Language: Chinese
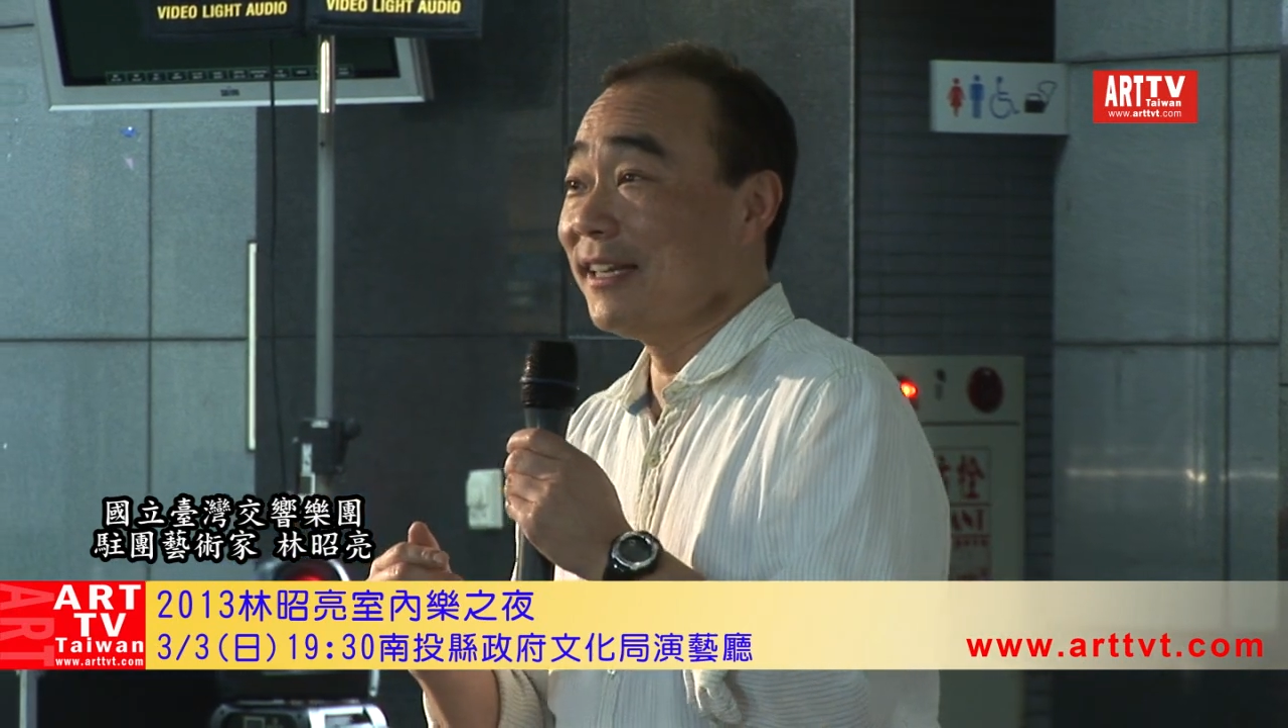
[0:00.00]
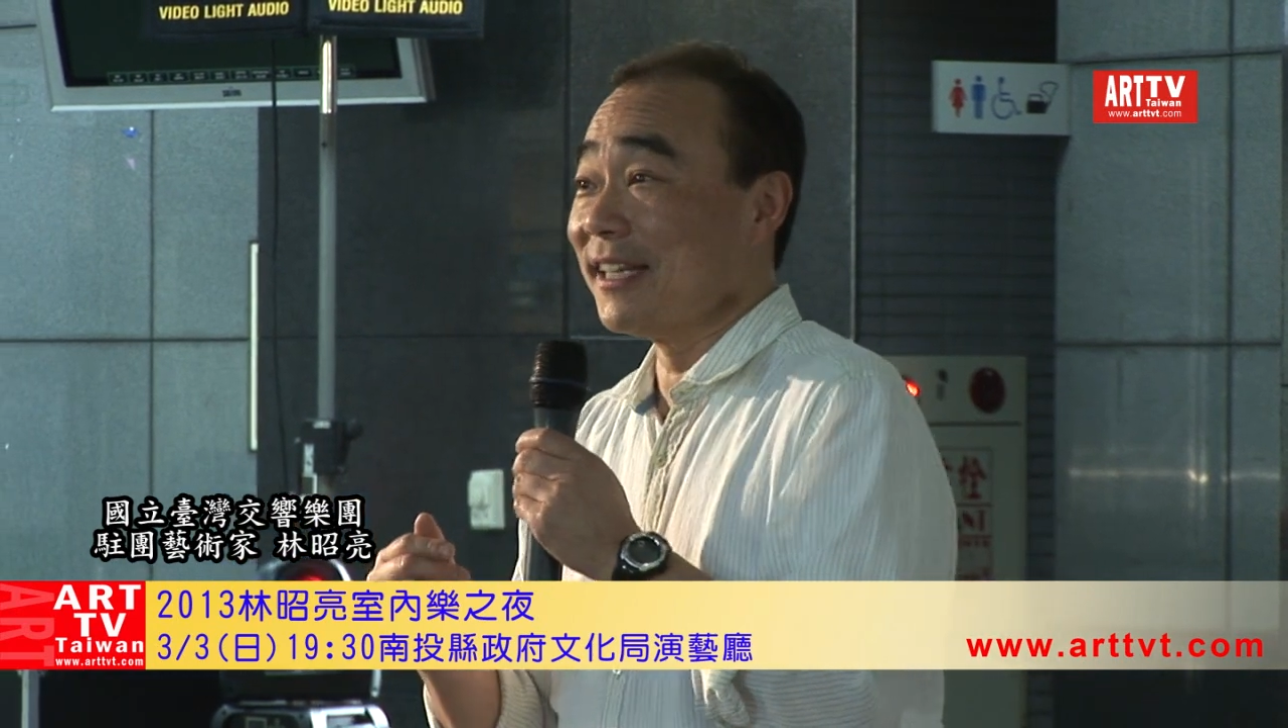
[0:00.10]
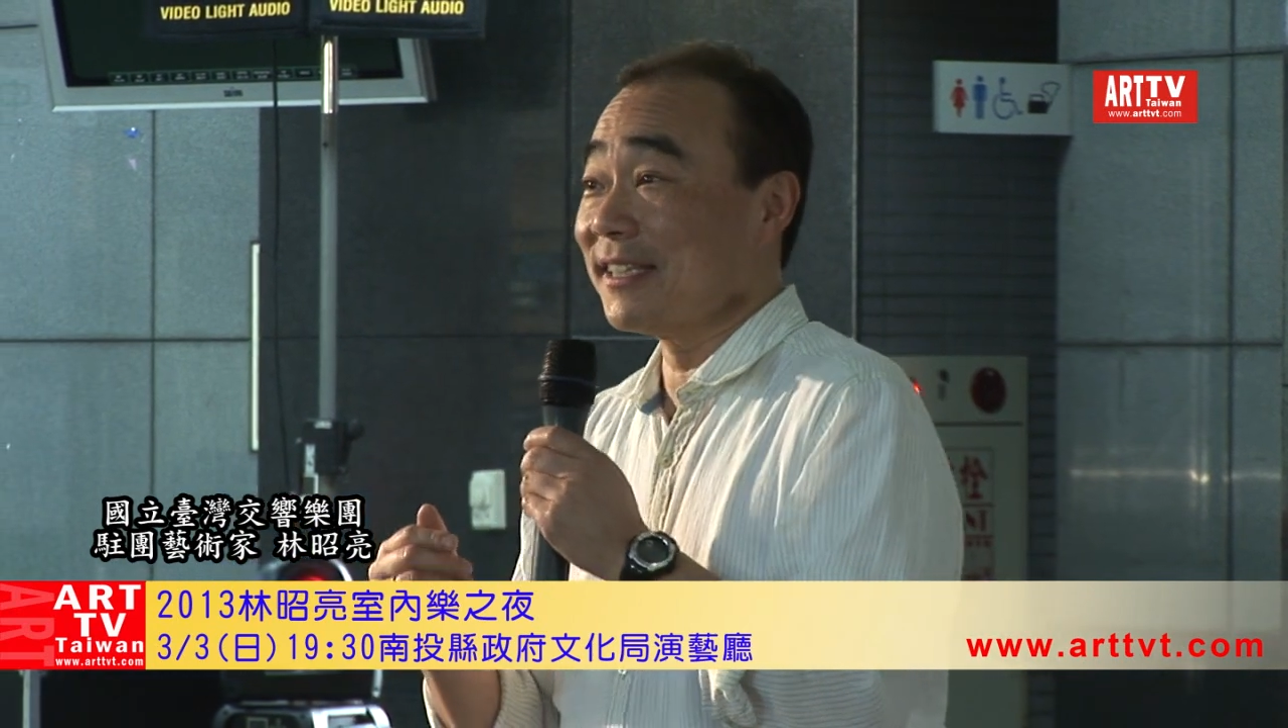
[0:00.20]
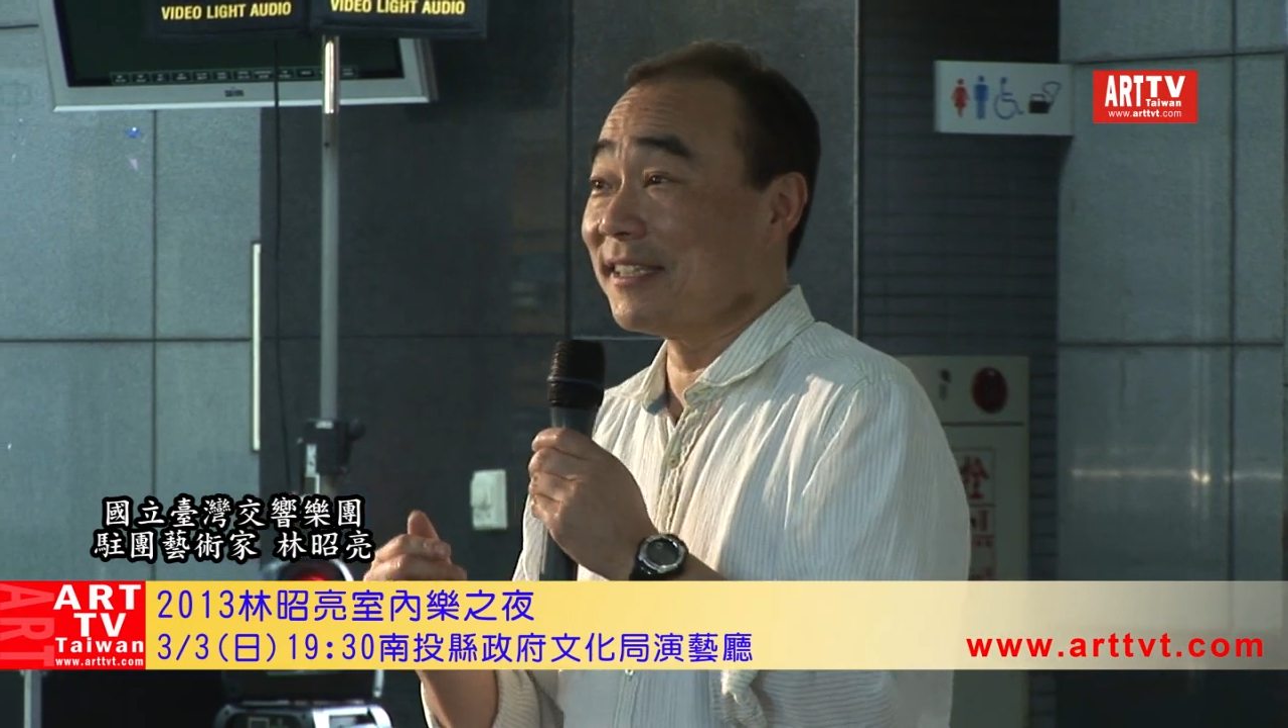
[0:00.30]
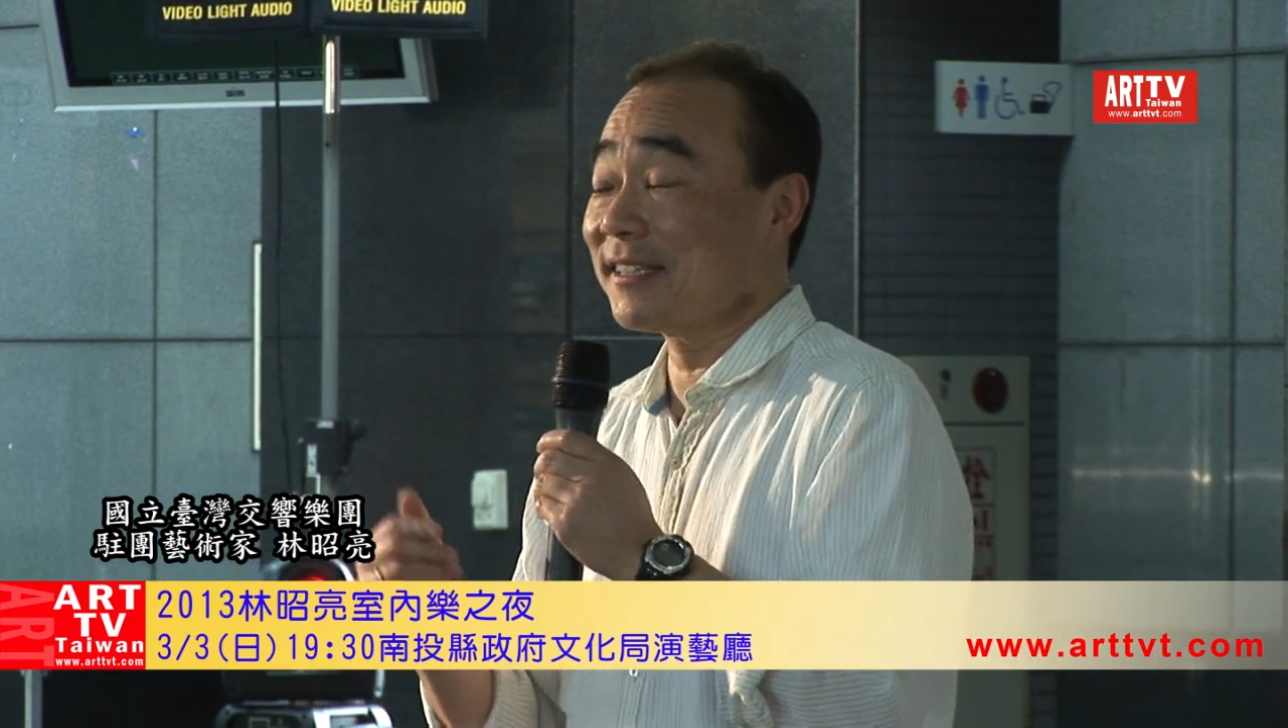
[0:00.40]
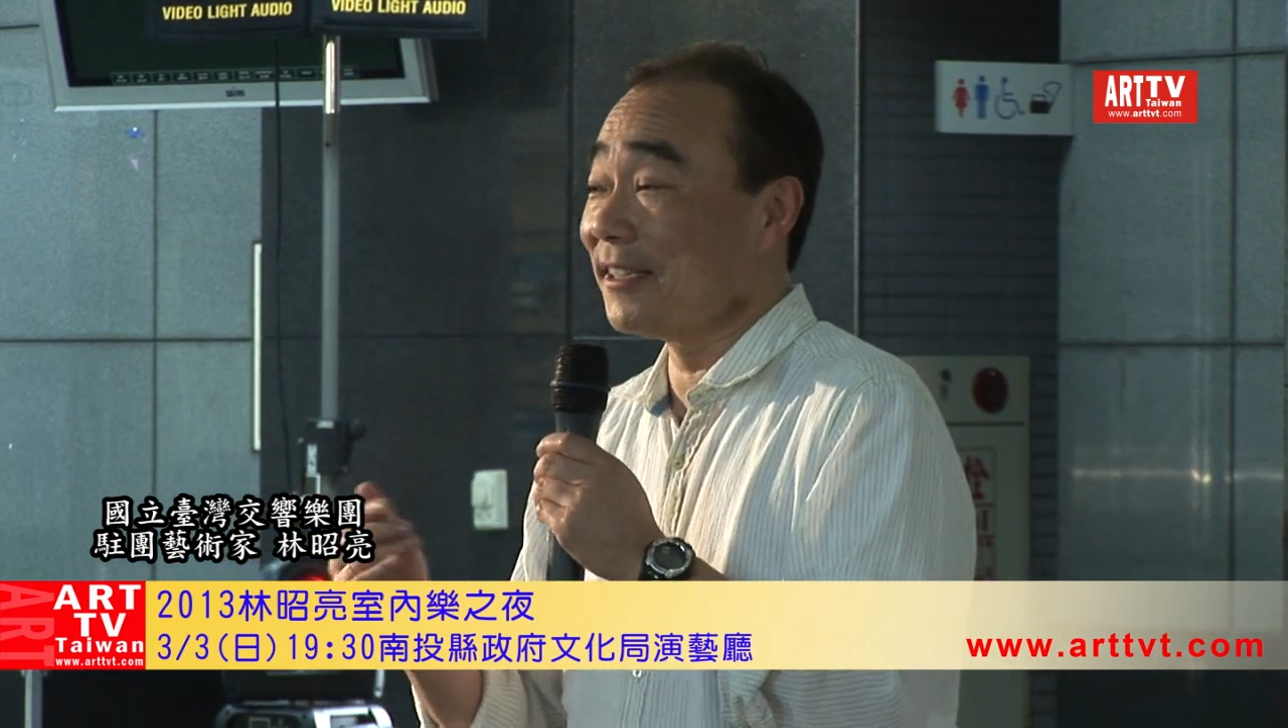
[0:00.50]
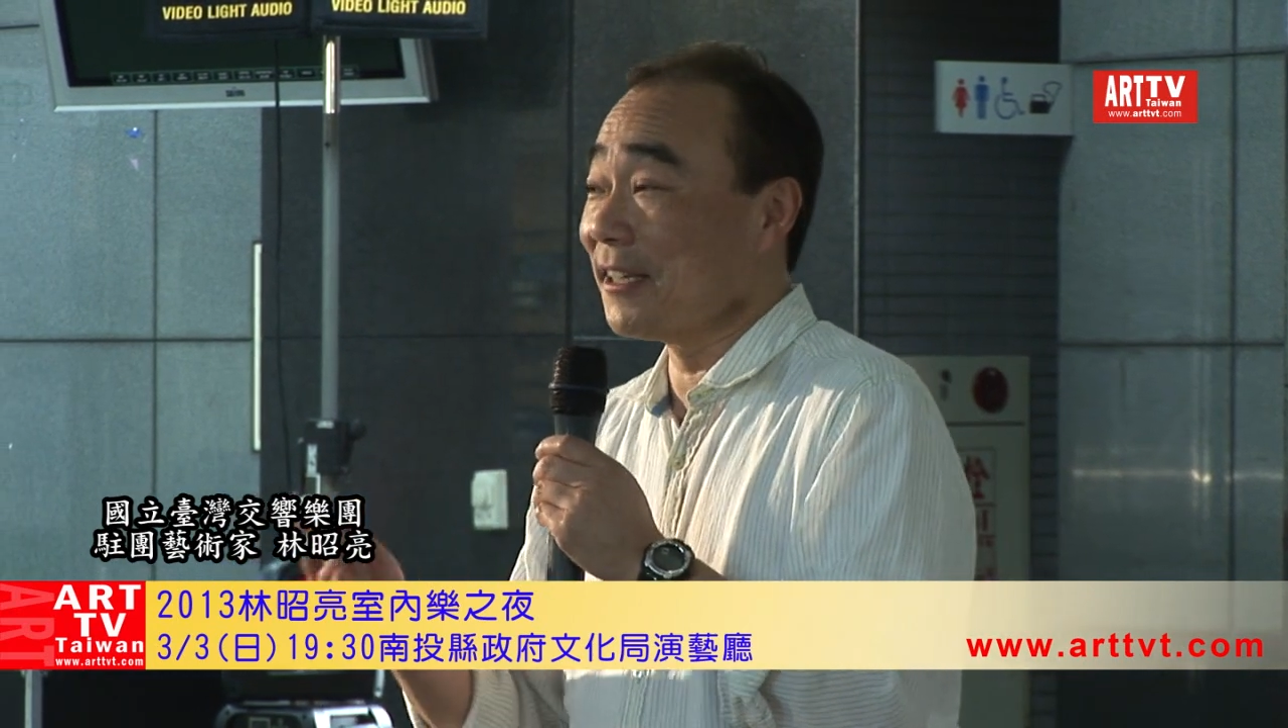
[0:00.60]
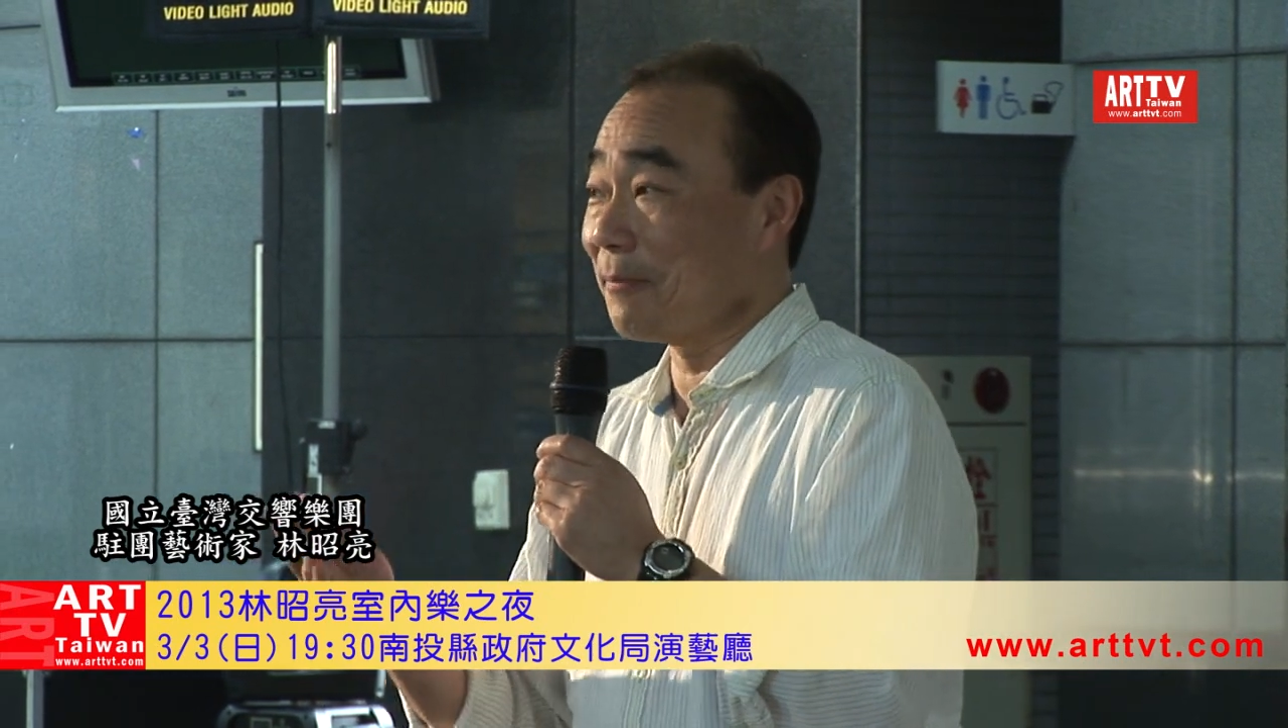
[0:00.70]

练习室